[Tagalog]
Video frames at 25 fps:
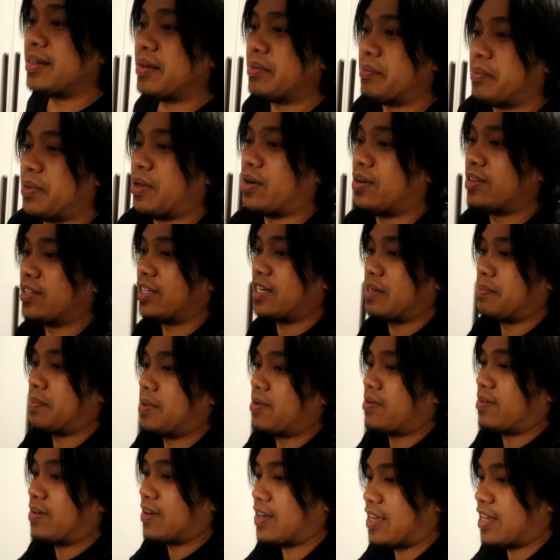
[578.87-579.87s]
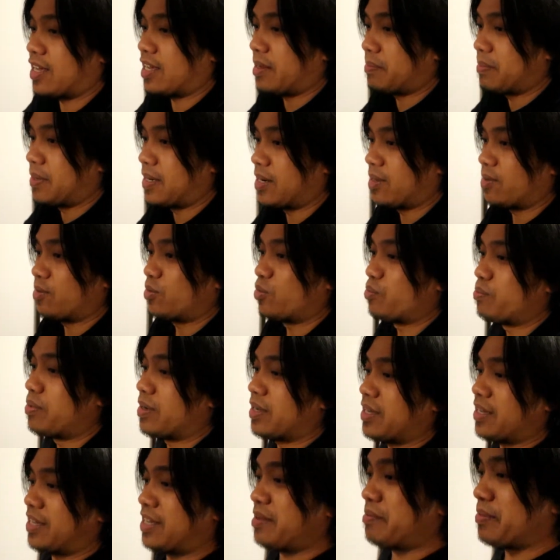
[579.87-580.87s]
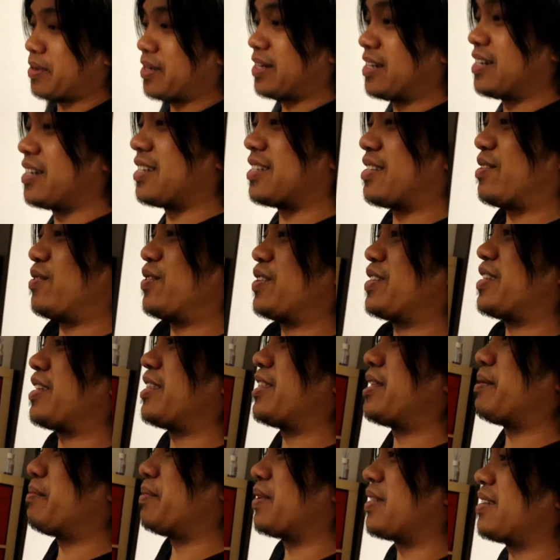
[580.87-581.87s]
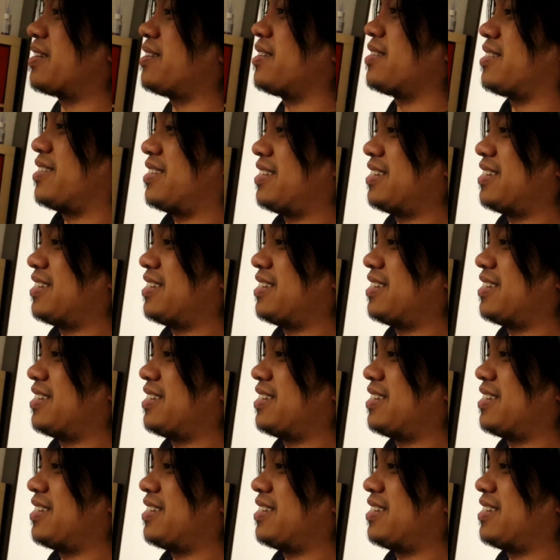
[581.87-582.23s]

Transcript: Pero hindi naman ako nagkakabalakubak. Eh, malinis na ulit ang damit ko.